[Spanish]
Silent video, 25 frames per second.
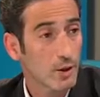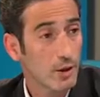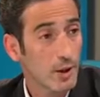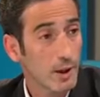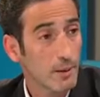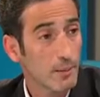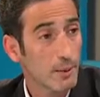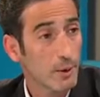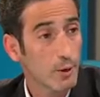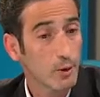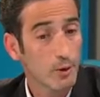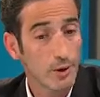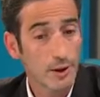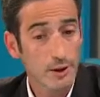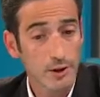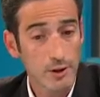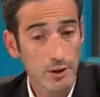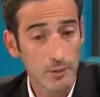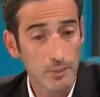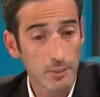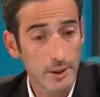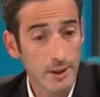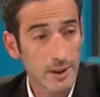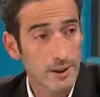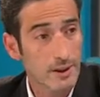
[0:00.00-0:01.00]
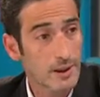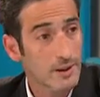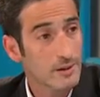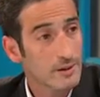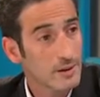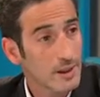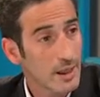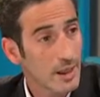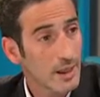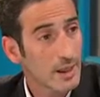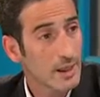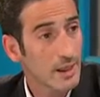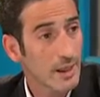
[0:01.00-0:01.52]
con la Procuración
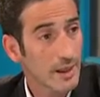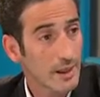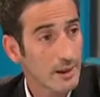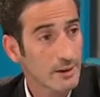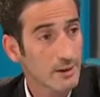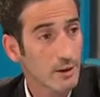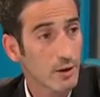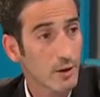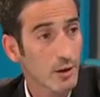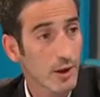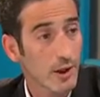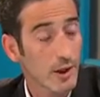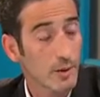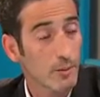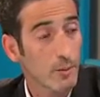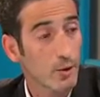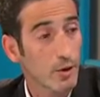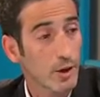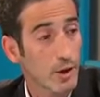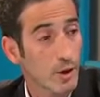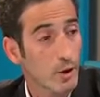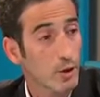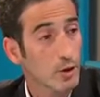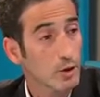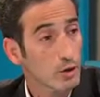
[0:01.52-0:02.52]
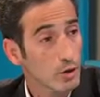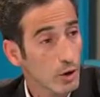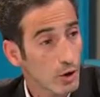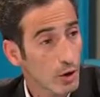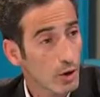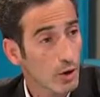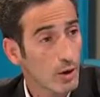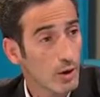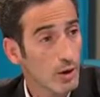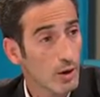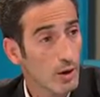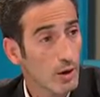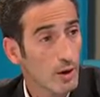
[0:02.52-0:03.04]
Penitenciaria, que es el organismo de
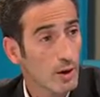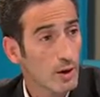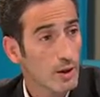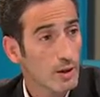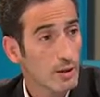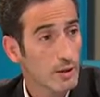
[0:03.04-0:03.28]
control